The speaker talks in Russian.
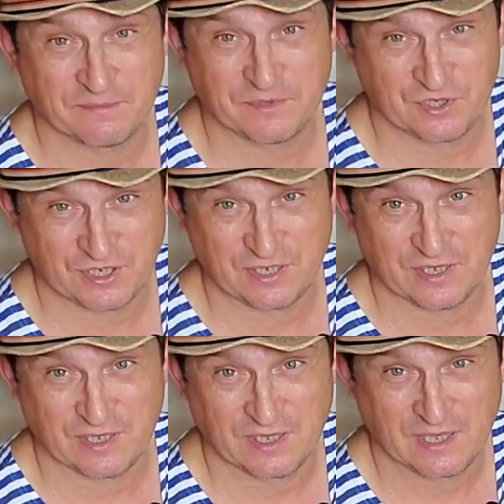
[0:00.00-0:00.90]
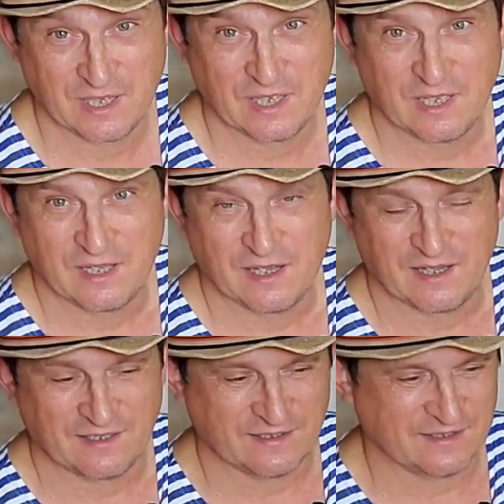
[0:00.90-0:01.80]
помещение
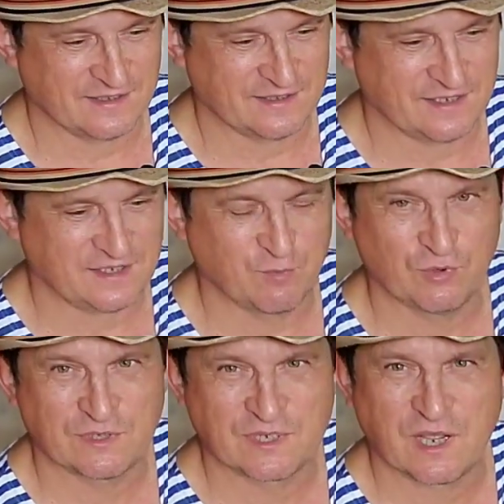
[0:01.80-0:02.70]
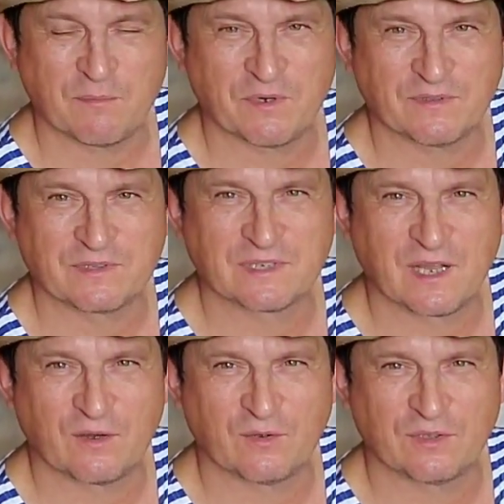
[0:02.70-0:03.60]
здесь будет скапливаться
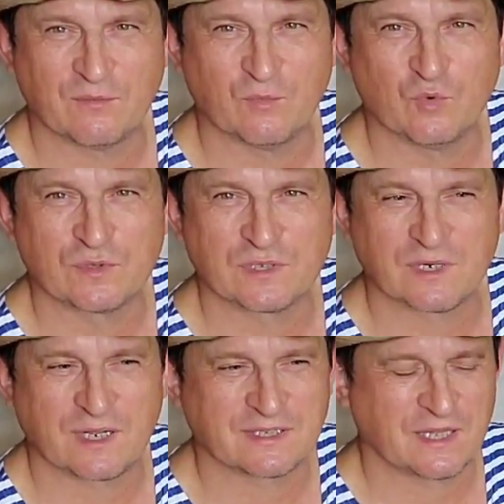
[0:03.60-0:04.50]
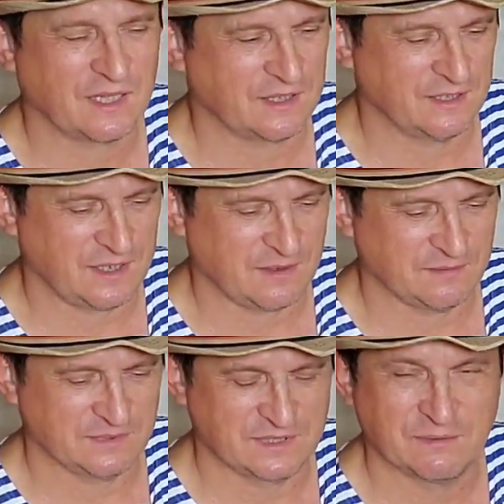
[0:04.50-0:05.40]
какой-то мусор, остатки
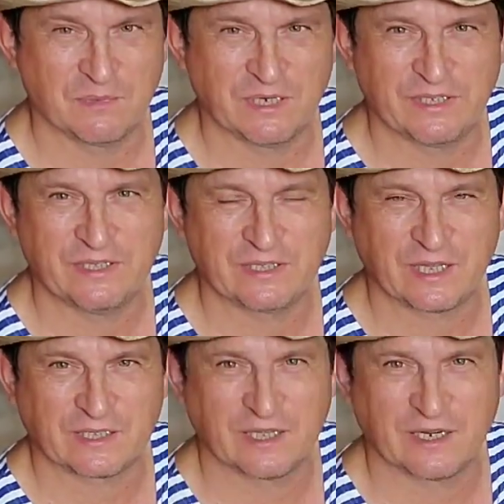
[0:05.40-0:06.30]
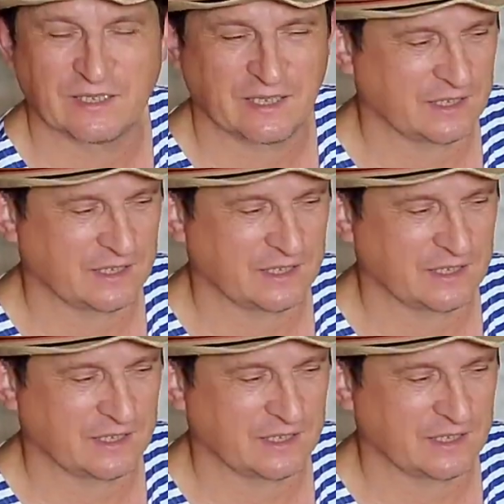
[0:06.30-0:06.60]
там земли и так далее, и